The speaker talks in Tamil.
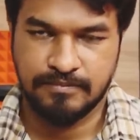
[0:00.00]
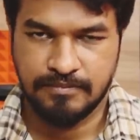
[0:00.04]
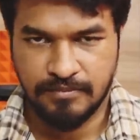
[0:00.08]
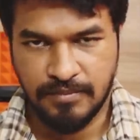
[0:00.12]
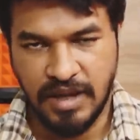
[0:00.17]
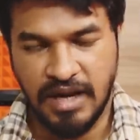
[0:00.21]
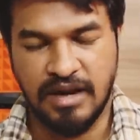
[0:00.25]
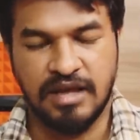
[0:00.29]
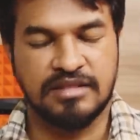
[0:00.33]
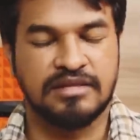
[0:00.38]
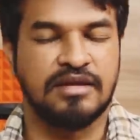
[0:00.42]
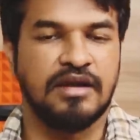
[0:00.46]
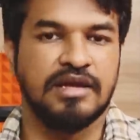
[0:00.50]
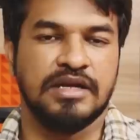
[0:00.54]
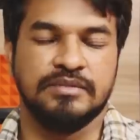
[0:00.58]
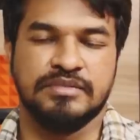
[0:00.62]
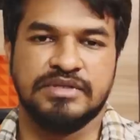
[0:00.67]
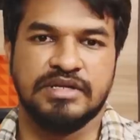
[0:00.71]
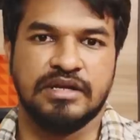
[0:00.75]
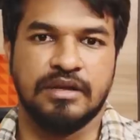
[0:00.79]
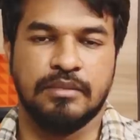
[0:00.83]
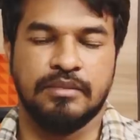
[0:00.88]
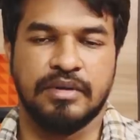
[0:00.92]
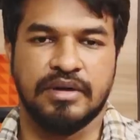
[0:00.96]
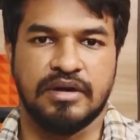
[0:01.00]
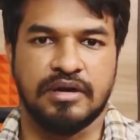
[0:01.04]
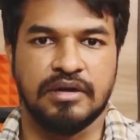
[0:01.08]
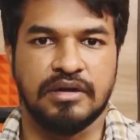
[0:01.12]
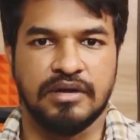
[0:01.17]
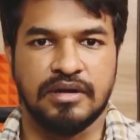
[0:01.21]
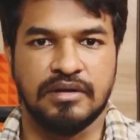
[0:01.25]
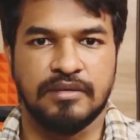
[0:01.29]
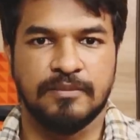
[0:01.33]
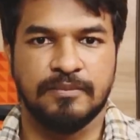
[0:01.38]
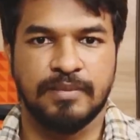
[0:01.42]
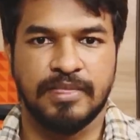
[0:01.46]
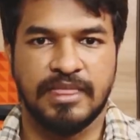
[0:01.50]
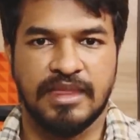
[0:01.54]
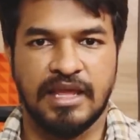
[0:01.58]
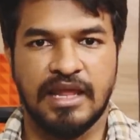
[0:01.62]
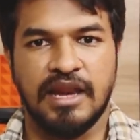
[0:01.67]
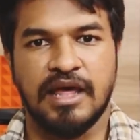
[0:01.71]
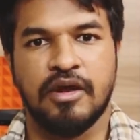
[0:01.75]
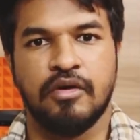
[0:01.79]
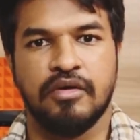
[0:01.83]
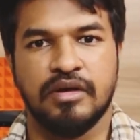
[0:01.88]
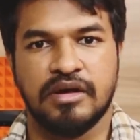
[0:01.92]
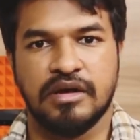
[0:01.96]
பலாத்காரம் செய்யப்படுறாங்க
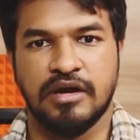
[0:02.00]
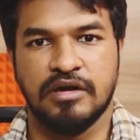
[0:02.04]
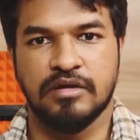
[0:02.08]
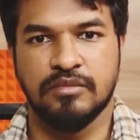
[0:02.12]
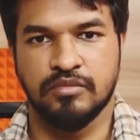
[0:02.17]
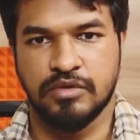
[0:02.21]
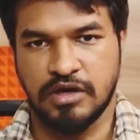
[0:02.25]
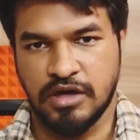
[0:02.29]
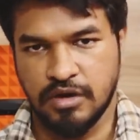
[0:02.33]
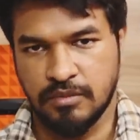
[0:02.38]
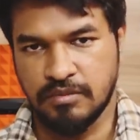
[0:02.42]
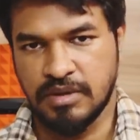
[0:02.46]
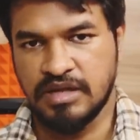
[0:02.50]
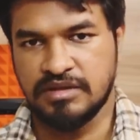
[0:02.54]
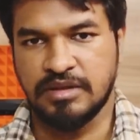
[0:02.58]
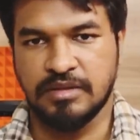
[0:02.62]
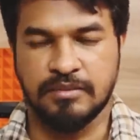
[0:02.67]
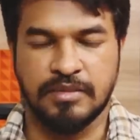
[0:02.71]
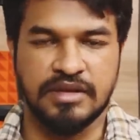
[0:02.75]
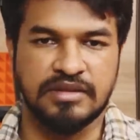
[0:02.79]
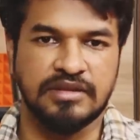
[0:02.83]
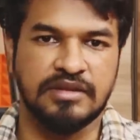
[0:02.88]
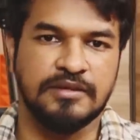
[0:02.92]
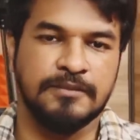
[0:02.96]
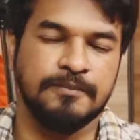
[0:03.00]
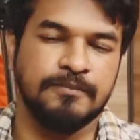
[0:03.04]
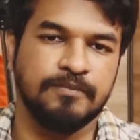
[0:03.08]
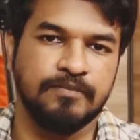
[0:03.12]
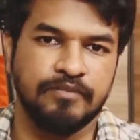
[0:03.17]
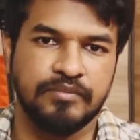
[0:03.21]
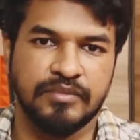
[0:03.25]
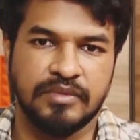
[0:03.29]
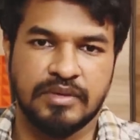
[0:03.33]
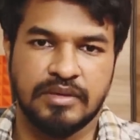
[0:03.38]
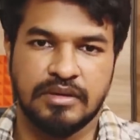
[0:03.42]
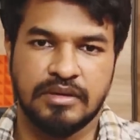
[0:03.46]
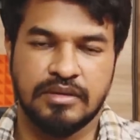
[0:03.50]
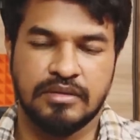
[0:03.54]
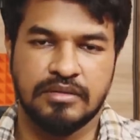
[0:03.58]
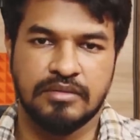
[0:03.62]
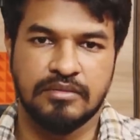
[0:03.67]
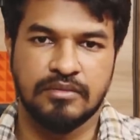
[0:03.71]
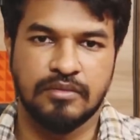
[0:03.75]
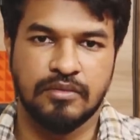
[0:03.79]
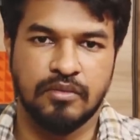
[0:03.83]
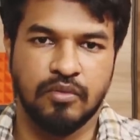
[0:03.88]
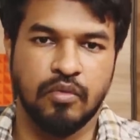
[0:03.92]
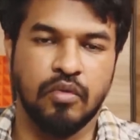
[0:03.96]
எல்லாரோட கண்ணு முன்னாடி மாற்றி மாற்றி
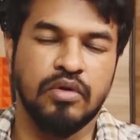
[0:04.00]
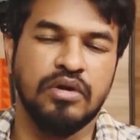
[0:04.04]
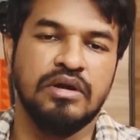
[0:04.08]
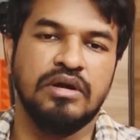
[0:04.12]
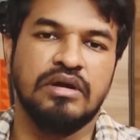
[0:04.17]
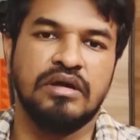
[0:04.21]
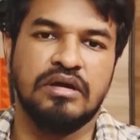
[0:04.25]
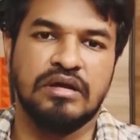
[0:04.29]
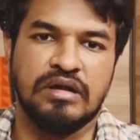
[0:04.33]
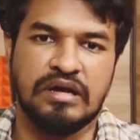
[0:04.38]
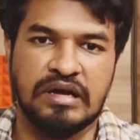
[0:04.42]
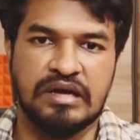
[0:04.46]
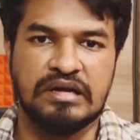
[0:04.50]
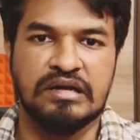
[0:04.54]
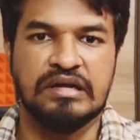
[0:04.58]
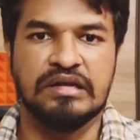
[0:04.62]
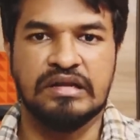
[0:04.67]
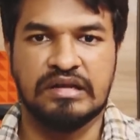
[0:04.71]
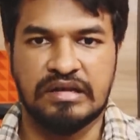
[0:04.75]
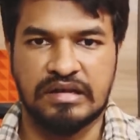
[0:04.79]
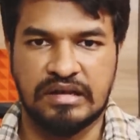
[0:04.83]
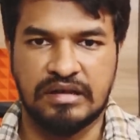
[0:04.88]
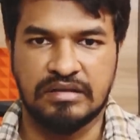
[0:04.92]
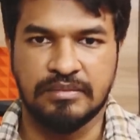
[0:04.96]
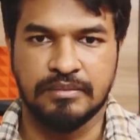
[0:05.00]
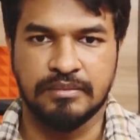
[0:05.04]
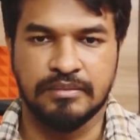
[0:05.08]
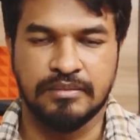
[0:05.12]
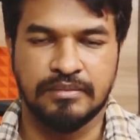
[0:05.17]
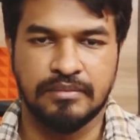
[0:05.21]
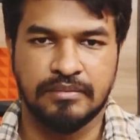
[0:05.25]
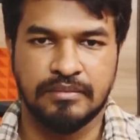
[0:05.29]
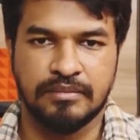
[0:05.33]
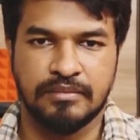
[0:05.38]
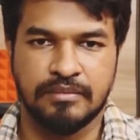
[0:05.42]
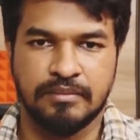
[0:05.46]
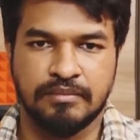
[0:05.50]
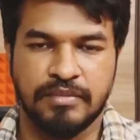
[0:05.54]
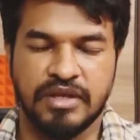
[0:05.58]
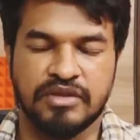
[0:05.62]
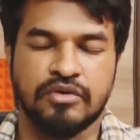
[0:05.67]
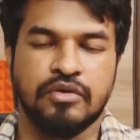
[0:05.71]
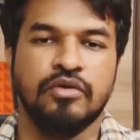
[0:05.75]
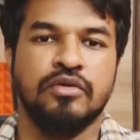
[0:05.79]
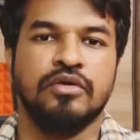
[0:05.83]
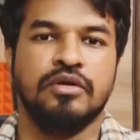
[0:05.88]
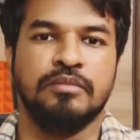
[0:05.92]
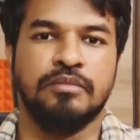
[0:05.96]
ஒன்று ரெண்டுன்னு இல்லை
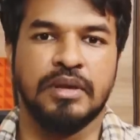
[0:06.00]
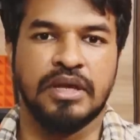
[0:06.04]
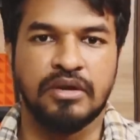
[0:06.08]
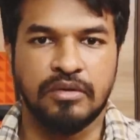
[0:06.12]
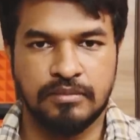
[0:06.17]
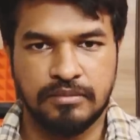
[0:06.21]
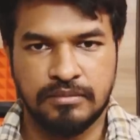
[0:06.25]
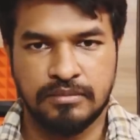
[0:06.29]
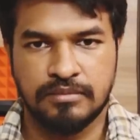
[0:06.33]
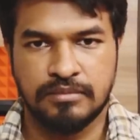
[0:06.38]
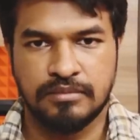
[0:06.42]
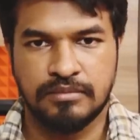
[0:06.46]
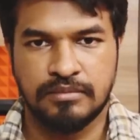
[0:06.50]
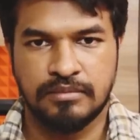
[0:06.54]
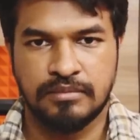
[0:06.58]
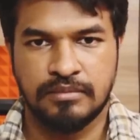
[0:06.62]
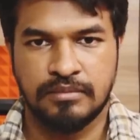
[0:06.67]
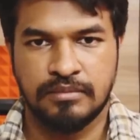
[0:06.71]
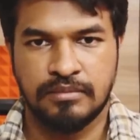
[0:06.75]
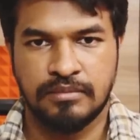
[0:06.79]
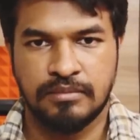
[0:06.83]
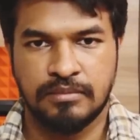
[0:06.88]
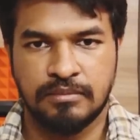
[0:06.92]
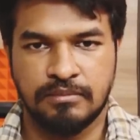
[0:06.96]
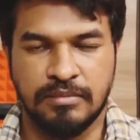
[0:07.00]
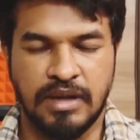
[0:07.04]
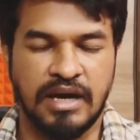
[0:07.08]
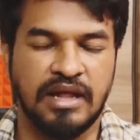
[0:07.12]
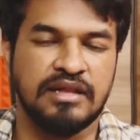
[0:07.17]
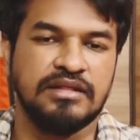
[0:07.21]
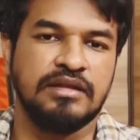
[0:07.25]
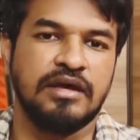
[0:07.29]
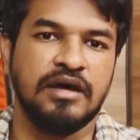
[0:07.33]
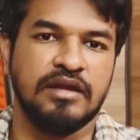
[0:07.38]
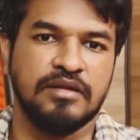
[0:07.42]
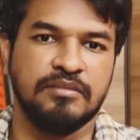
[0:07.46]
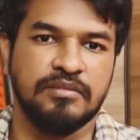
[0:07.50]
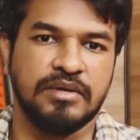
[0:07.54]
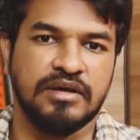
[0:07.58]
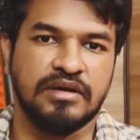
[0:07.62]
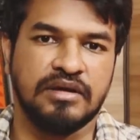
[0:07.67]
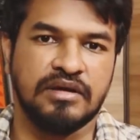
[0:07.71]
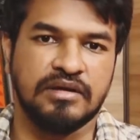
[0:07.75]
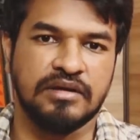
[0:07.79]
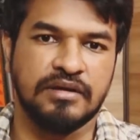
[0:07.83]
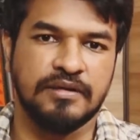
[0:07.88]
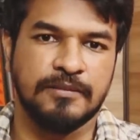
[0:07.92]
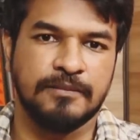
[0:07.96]
பதினோரு பேரும் பலாத்காரம்
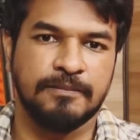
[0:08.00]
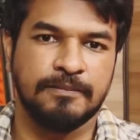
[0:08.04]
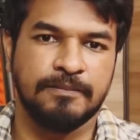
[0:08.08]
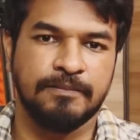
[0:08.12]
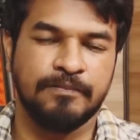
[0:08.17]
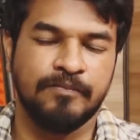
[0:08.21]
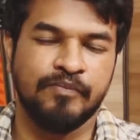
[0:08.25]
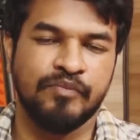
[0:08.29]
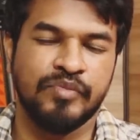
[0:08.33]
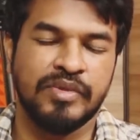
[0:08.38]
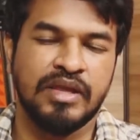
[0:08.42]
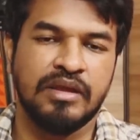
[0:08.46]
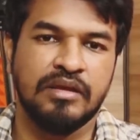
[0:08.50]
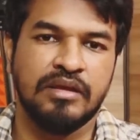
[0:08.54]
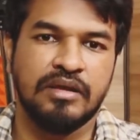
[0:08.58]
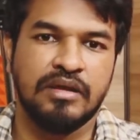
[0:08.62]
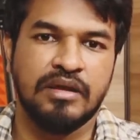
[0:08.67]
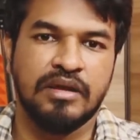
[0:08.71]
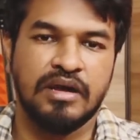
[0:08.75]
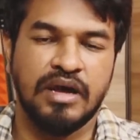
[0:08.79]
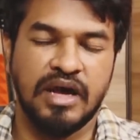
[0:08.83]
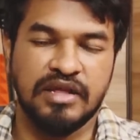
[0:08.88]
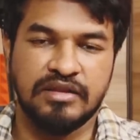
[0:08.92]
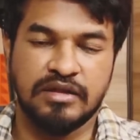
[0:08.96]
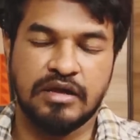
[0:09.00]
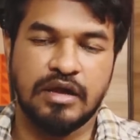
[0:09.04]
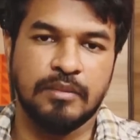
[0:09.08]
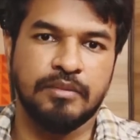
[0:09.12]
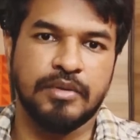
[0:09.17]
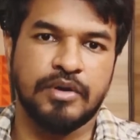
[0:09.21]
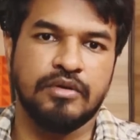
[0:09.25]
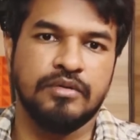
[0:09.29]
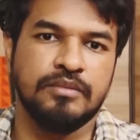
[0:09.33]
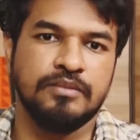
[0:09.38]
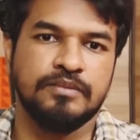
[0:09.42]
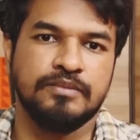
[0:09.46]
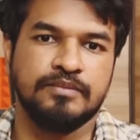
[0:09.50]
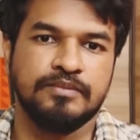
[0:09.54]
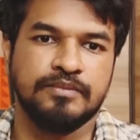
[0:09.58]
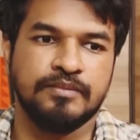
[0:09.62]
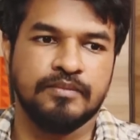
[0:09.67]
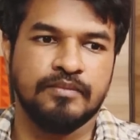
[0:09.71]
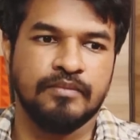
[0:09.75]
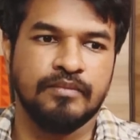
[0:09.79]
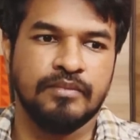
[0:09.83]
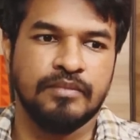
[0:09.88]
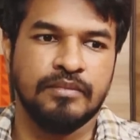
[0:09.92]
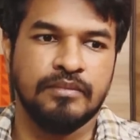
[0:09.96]
பண்ணுறாங்க அதுக்கப்புறம்
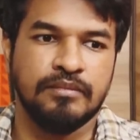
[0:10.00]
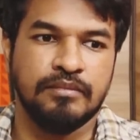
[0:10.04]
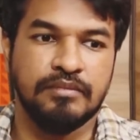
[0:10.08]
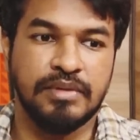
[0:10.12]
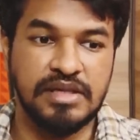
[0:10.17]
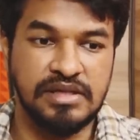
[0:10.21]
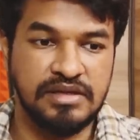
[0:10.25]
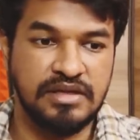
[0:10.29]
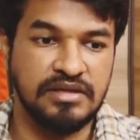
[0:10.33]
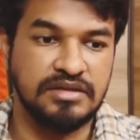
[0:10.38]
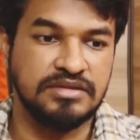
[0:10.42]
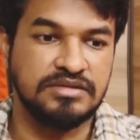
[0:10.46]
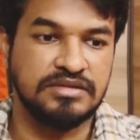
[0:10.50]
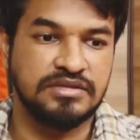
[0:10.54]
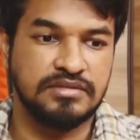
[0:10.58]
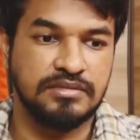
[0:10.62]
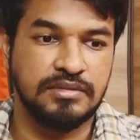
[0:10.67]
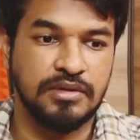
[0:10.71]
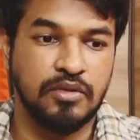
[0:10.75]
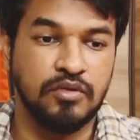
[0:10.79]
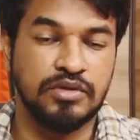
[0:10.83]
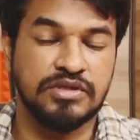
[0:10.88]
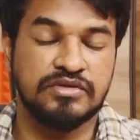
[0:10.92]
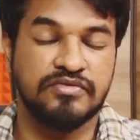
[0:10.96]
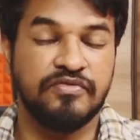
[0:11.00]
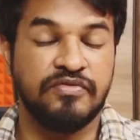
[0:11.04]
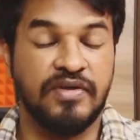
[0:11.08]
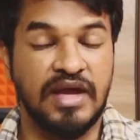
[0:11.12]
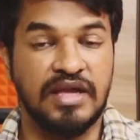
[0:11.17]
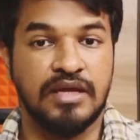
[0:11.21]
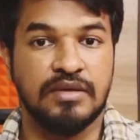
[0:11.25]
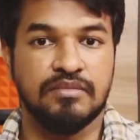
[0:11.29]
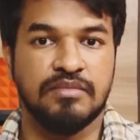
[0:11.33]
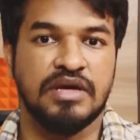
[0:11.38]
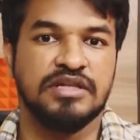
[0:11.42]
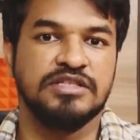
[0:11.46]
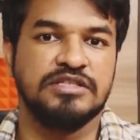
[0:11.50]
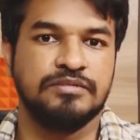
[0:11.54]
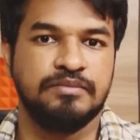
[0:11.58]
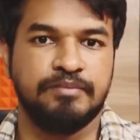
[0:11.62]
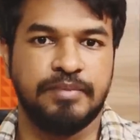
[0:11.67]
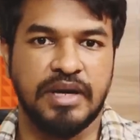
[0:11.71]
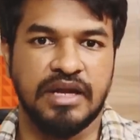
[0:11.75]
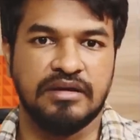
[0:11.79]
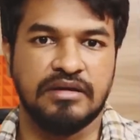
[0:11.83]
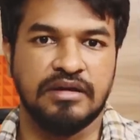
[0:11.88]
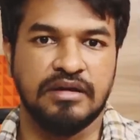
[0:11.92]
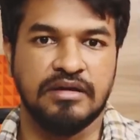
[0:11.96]
பில்கிஸ் ஹூஸ் ஃபைவ் மந்த்ஸ்
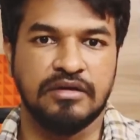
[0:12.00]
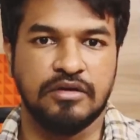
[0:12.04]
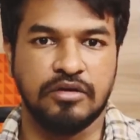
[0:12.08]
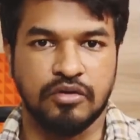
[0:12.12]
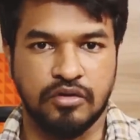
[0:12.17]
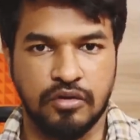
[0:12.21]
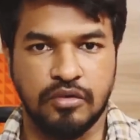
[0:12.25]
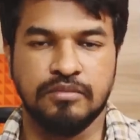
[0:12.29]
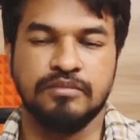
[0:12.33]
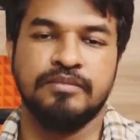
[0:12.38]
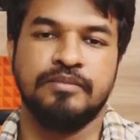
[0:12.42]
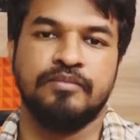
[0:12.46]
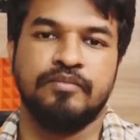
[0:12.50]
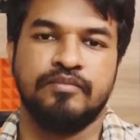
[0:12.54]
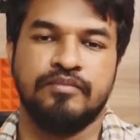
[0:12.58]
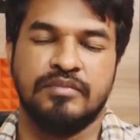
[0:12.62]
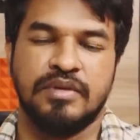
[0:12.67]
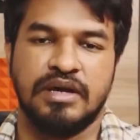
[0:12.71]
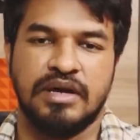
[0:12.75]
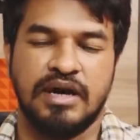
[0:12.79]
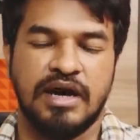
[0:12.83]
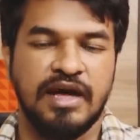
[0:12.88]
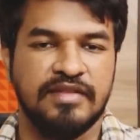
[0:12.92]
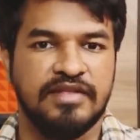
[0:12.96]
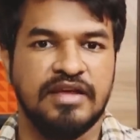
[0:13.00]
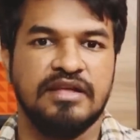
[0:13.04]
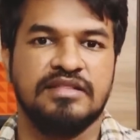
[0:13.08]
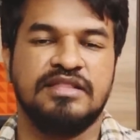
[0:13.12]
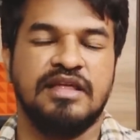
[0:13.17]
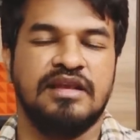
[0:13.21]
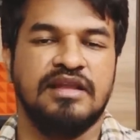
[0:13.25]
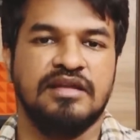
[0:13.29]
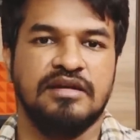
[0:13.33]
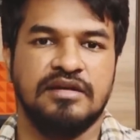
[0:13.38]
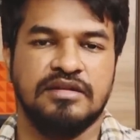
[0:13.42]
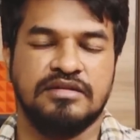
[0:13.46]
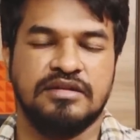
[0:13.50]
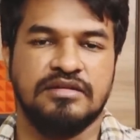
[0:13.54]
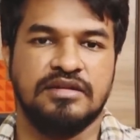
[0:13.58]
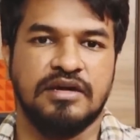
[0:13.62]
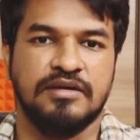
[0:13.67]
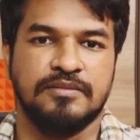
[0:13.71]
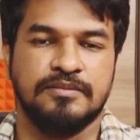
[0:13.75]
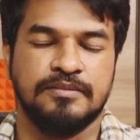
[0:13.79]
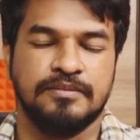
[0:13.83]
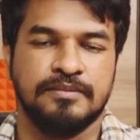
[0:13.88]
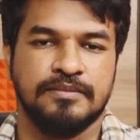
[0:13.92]
ப்ரெக்னென்ட்டுக்கும் அதே தலையெழுத்து தான்